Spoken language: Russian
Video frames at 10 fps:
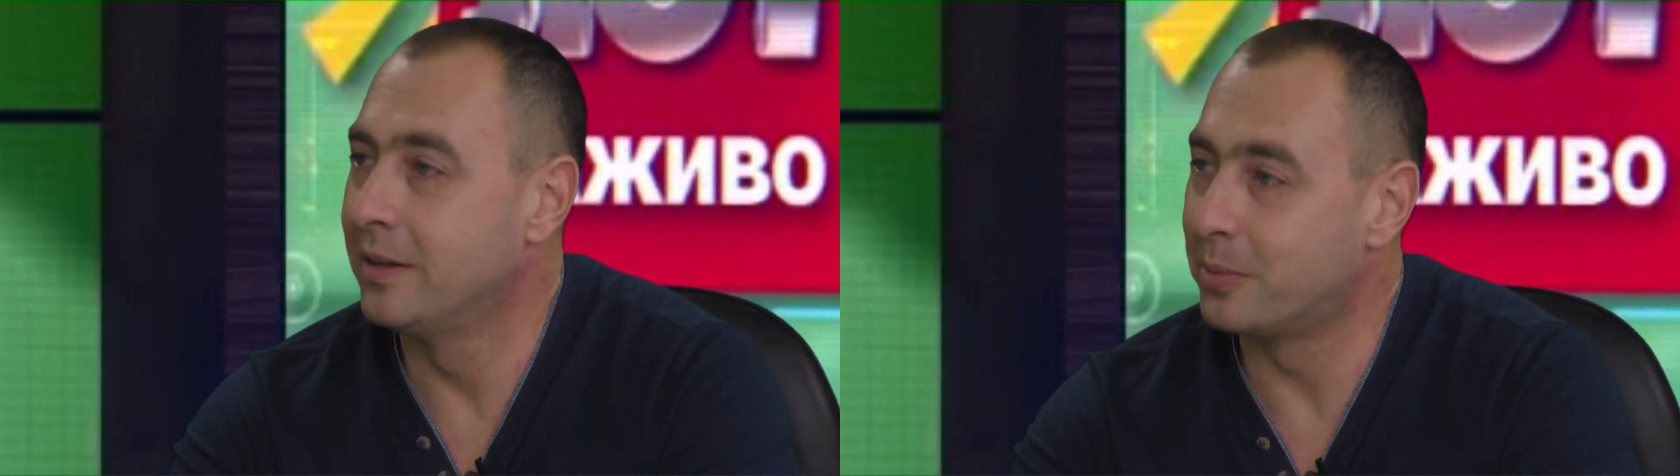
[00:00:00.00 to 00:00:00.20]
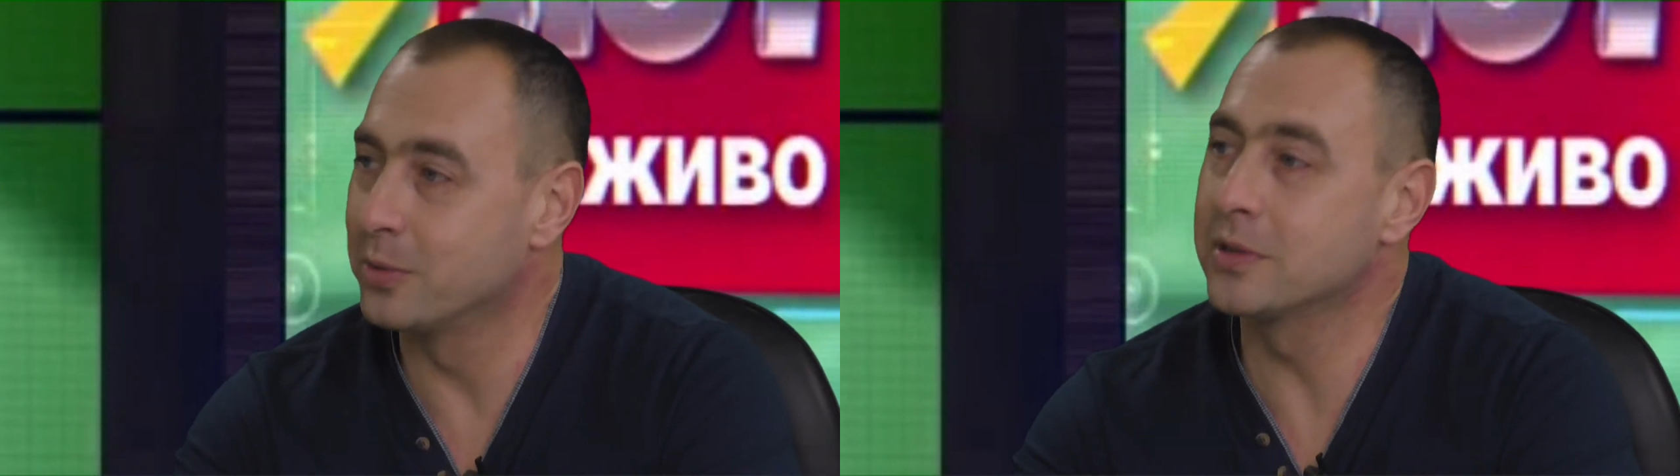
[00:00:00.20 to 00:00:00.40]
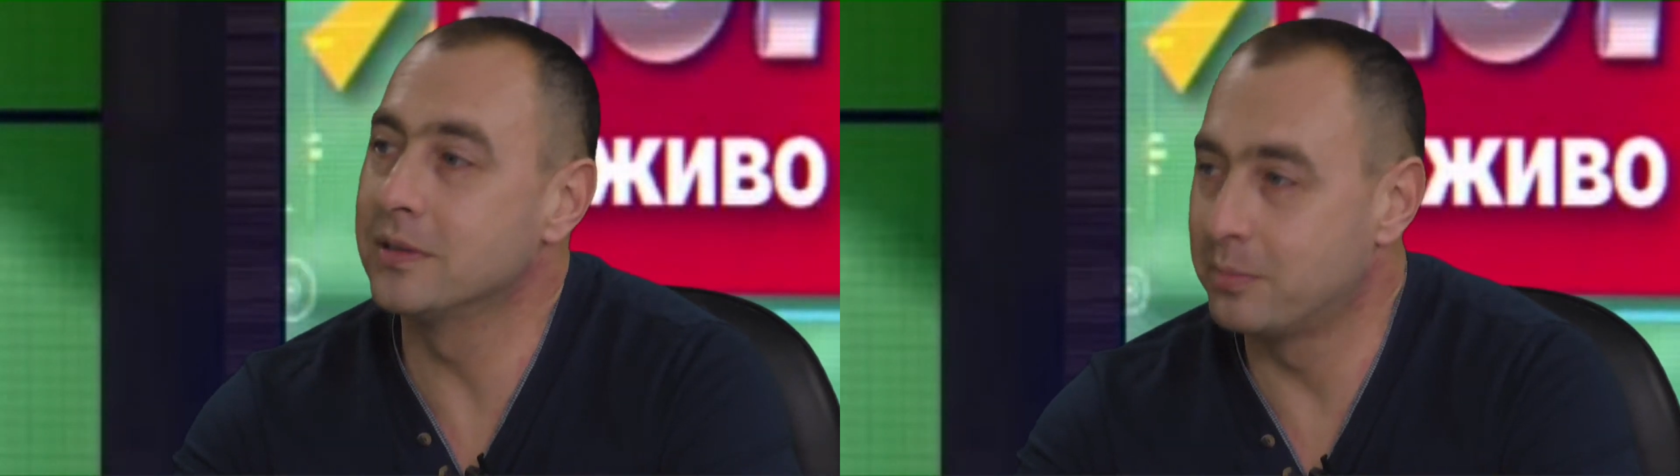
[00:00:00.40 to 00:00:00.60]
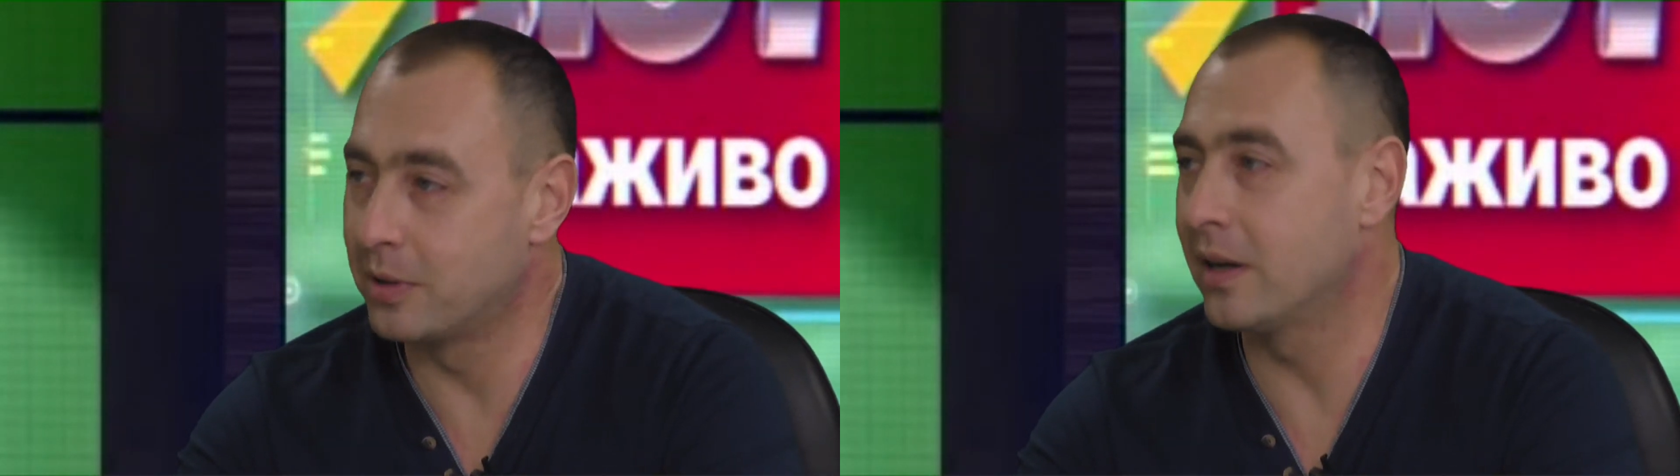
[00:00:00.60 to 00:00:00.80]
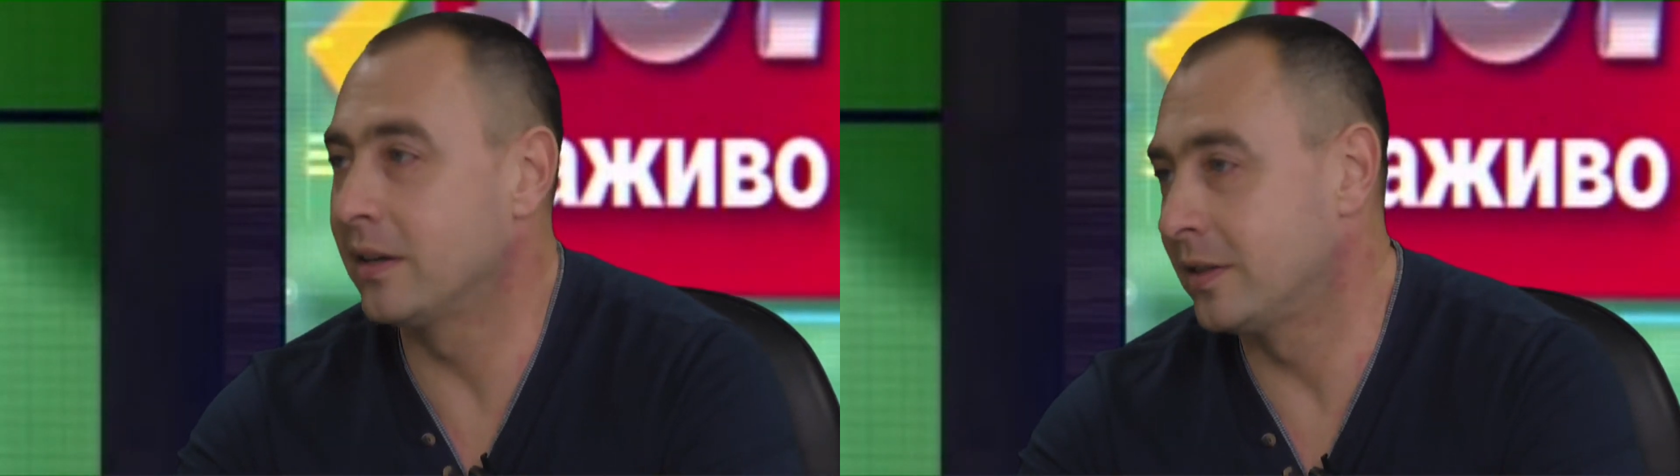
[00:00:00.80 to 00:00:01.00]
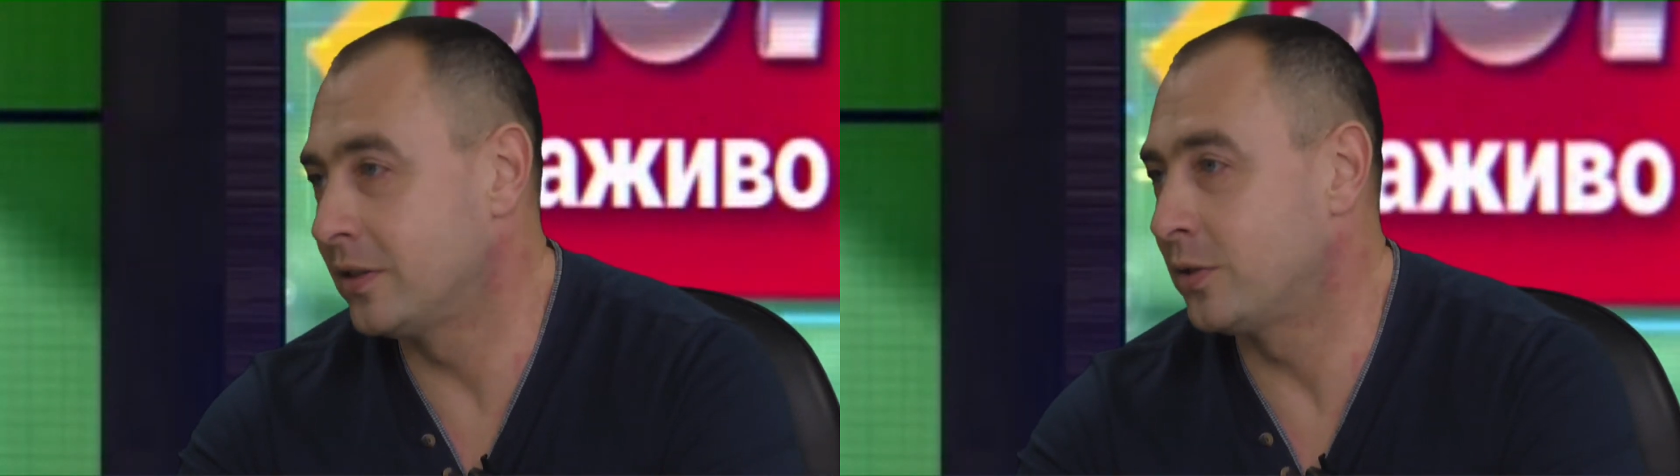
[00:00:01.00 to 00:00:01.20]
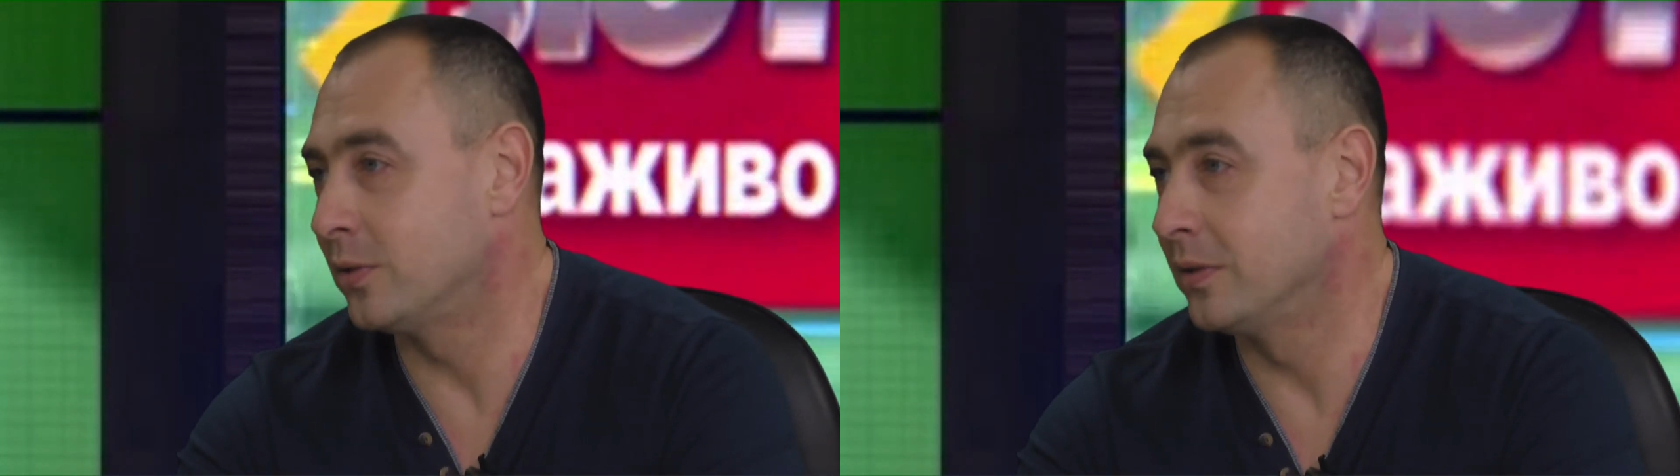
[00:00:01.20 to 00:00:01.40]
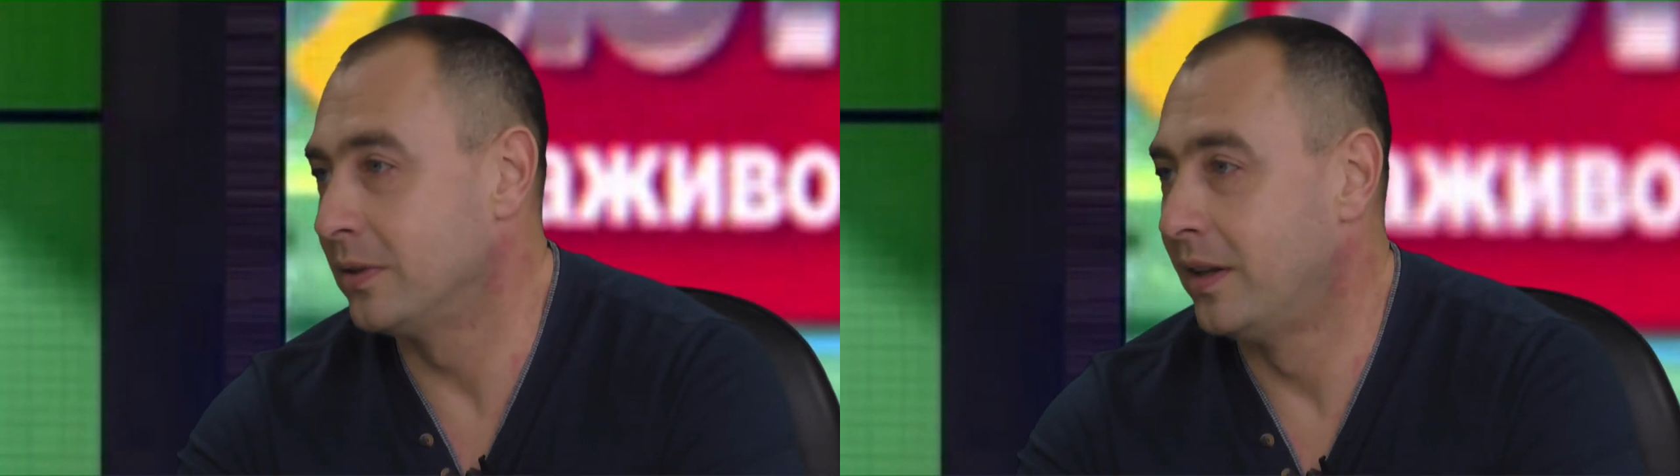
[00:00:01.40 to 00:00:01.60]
плюс набирает еще.